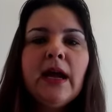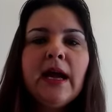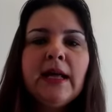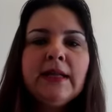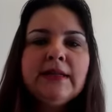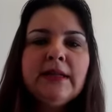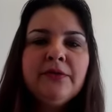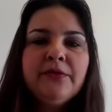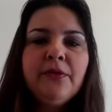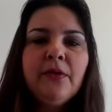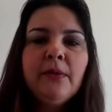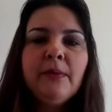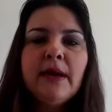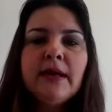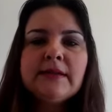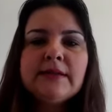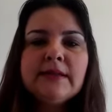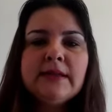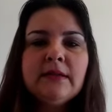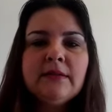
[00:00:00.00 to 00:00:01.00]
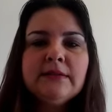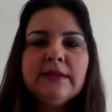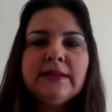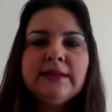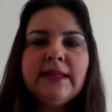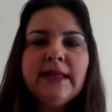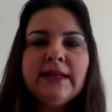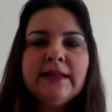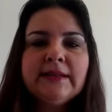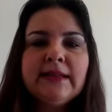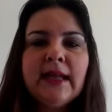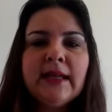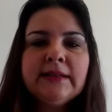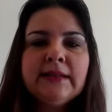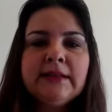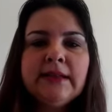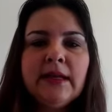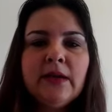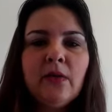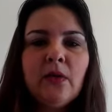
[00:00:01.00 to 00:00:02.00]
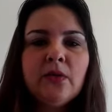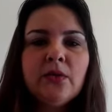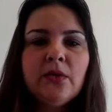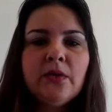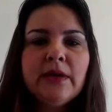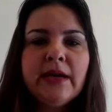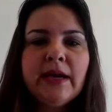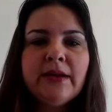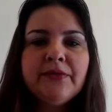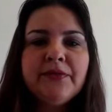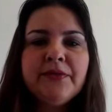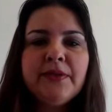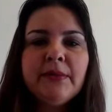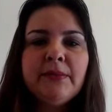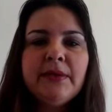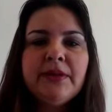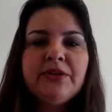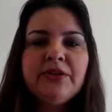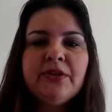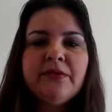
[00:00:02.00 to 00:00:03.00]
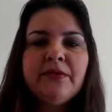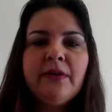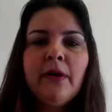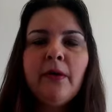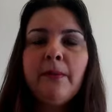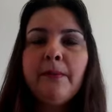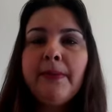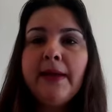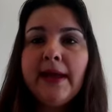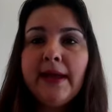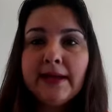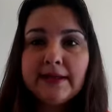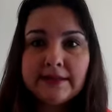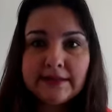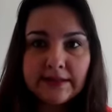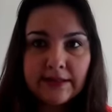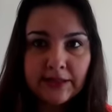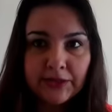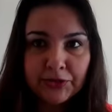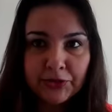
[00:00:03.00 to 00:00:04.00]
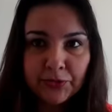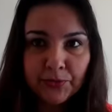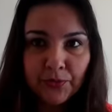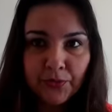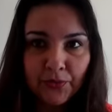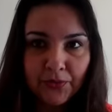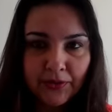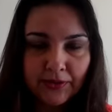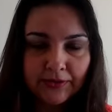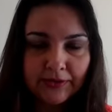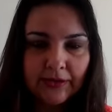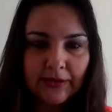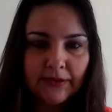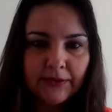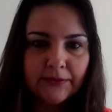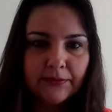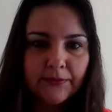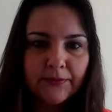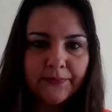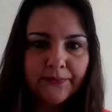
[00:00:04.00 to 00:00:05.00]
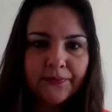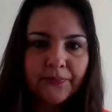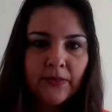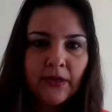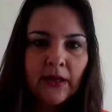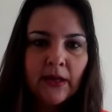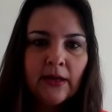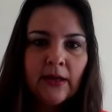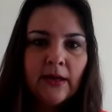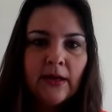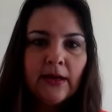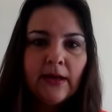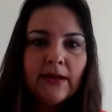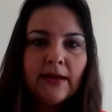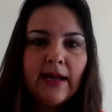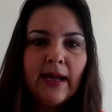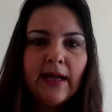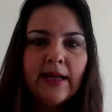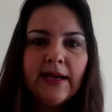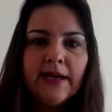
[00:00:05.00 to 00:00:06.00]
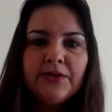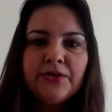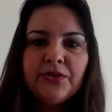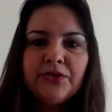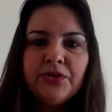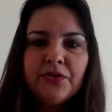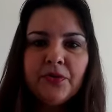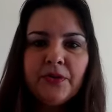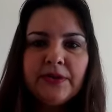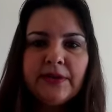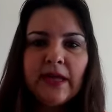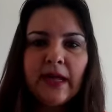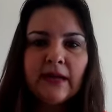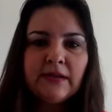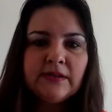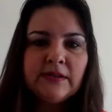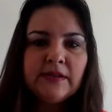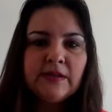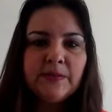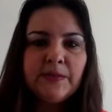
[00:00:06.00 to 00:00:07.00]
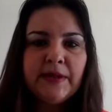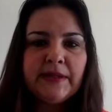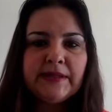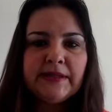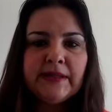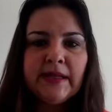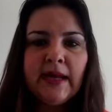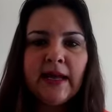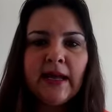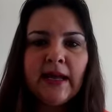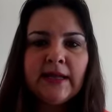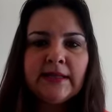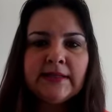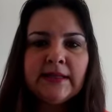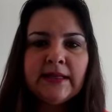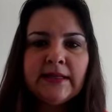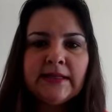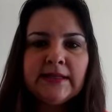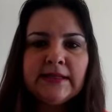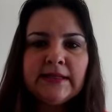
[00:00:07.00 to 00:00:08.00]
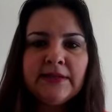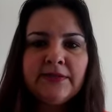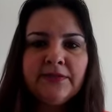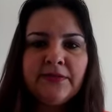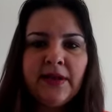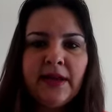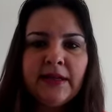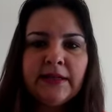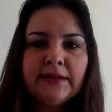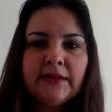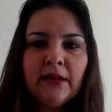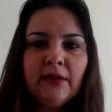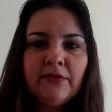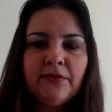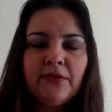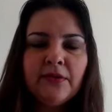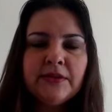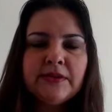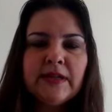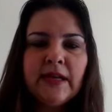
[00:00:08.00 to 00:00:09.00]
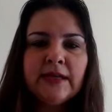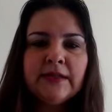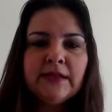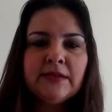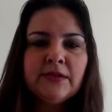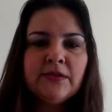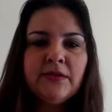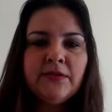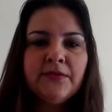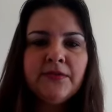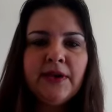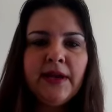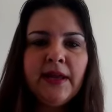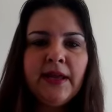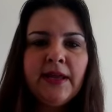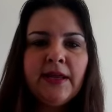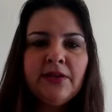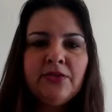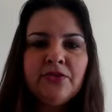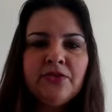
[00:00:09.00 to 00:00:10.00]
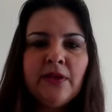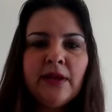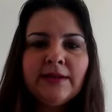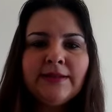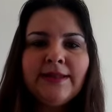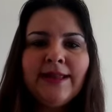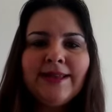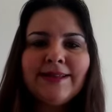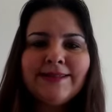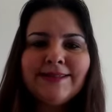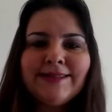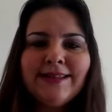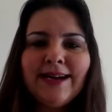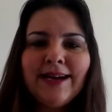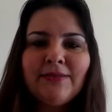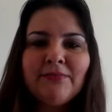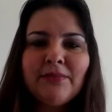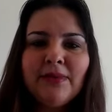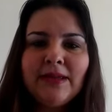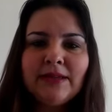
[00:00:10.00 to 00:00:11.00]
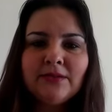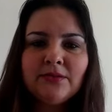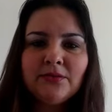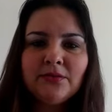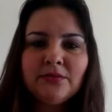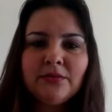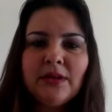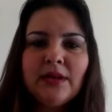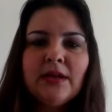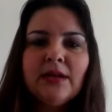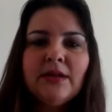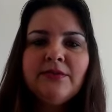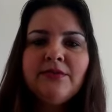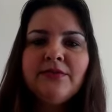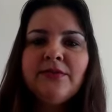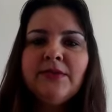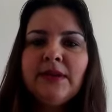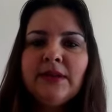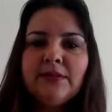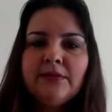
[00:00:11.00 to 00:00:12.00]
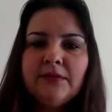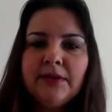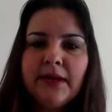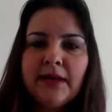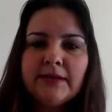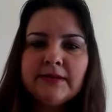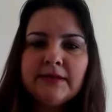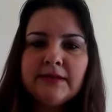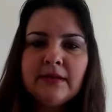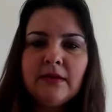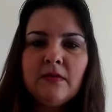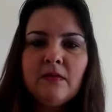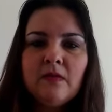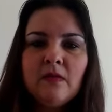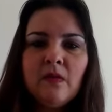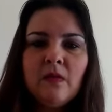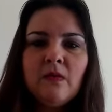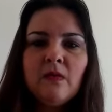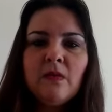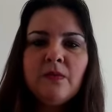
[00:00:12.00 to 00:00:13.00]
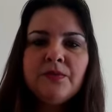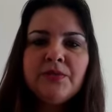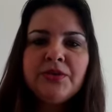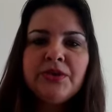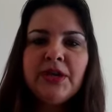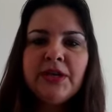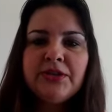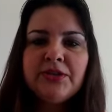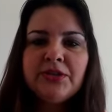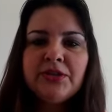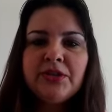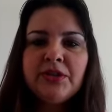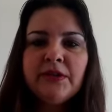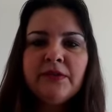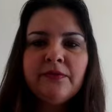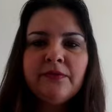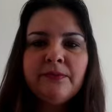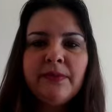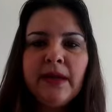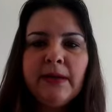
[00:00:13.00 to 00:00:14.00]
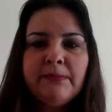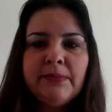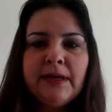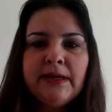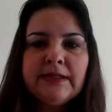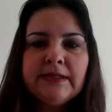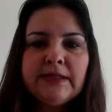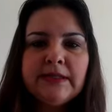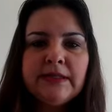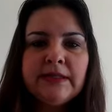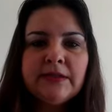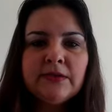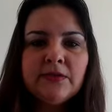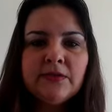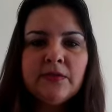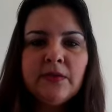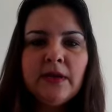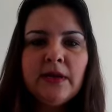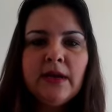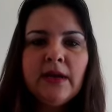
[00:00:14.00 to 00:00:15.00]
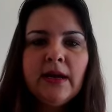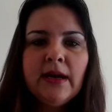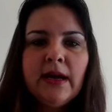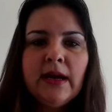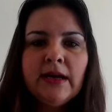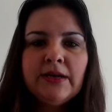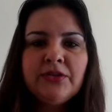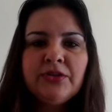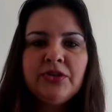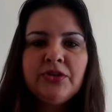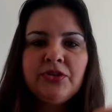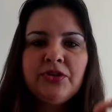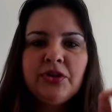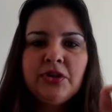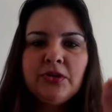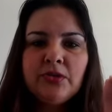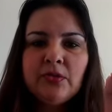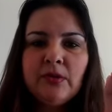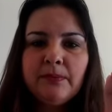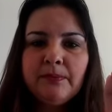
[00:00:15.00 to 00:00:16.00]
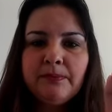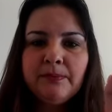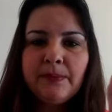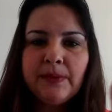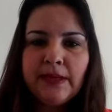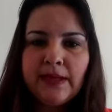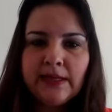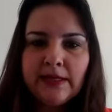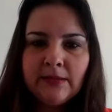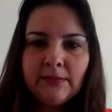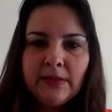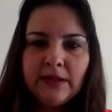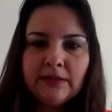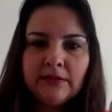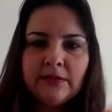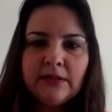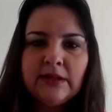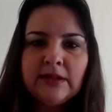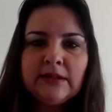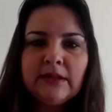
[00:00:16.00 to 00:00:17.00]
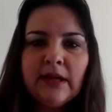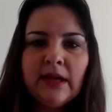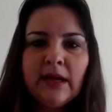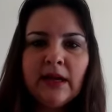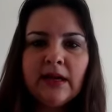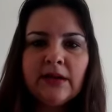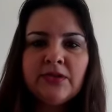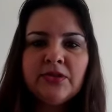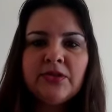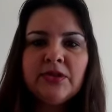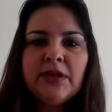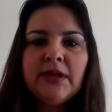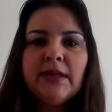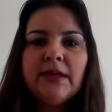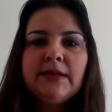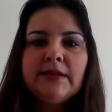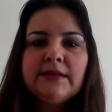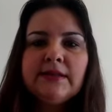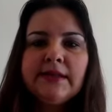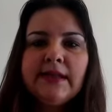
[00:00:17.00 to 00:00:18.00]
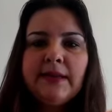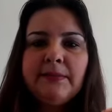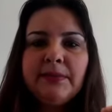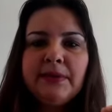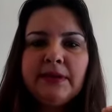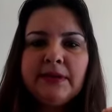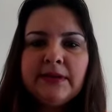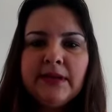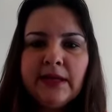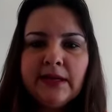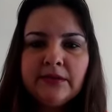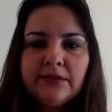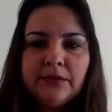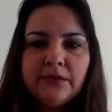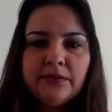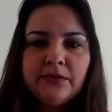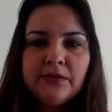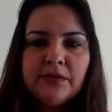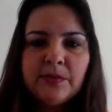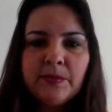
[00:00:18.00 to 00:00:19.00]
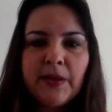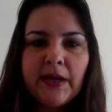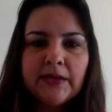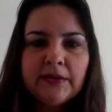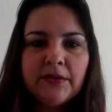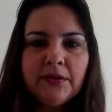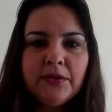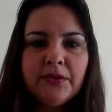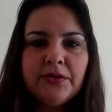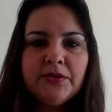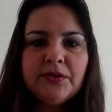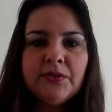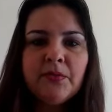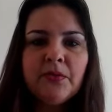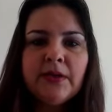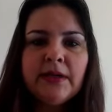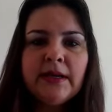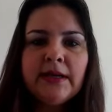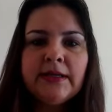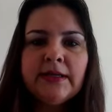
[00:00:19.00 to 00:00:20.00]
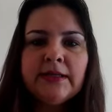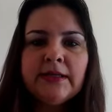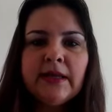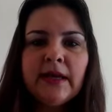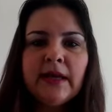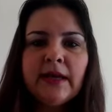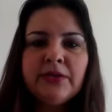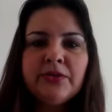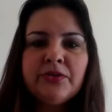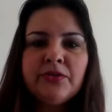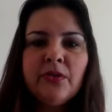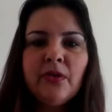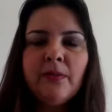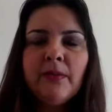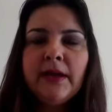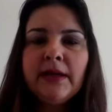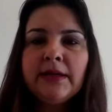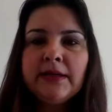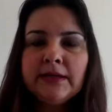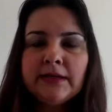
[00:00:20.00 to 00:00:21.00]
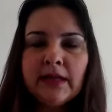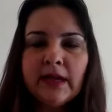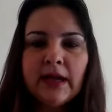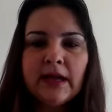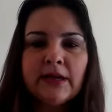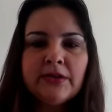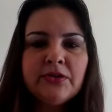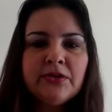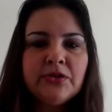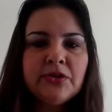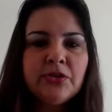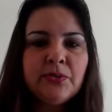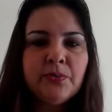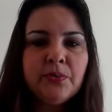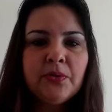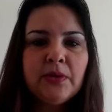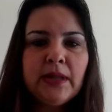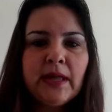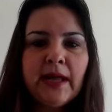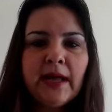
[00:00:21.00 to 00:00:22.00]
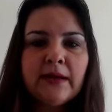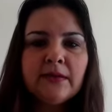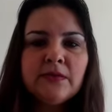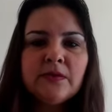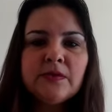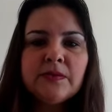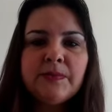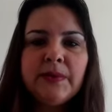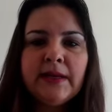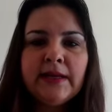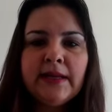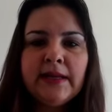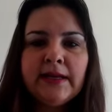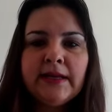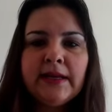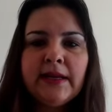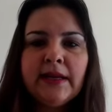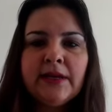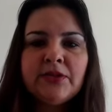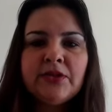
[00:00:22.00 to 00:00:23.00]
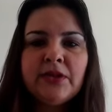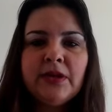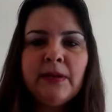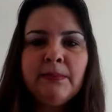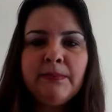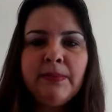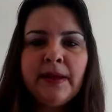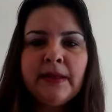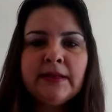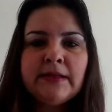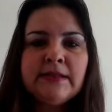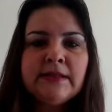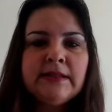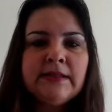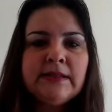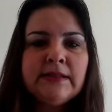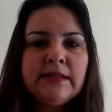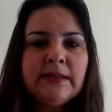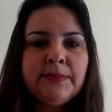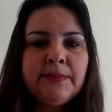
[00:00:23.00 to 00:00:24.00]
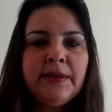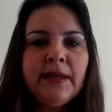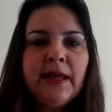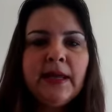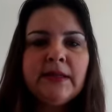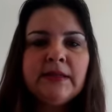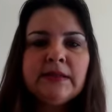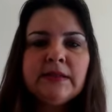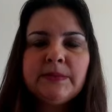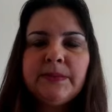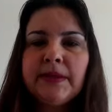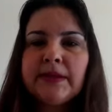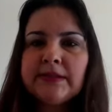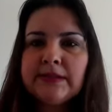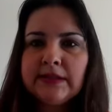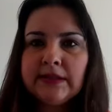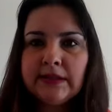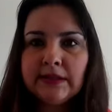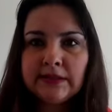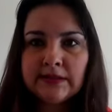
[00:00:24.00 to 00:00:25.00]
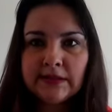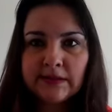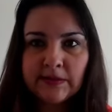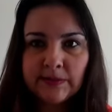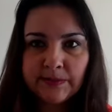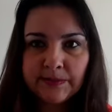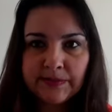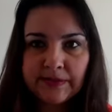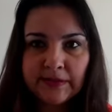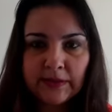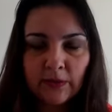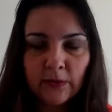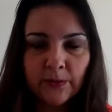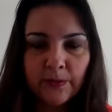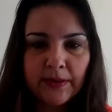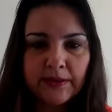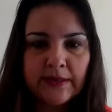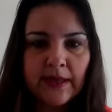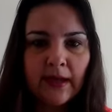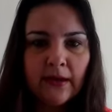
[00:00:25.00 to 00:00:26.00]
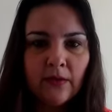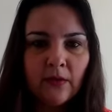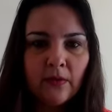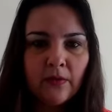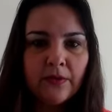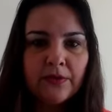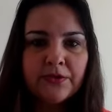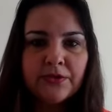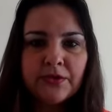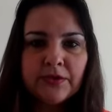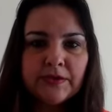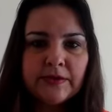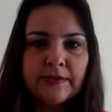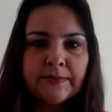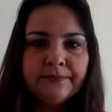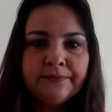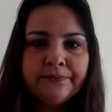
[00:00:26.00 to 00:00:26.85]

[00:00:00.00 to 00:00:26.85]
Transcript: A deformação detectada na iconografia medieval persiste, portanto. Carente de cuidados especiais, ela se vê então forçada a sofrer rígido adestramento via educação com um objetivo bem preciso: atingir sua plena maturidade, sempre dentro dos padrões de moralidade e normalidade estipulados pela Igreja e pelas incipientes pesquisas psicopedagógicas.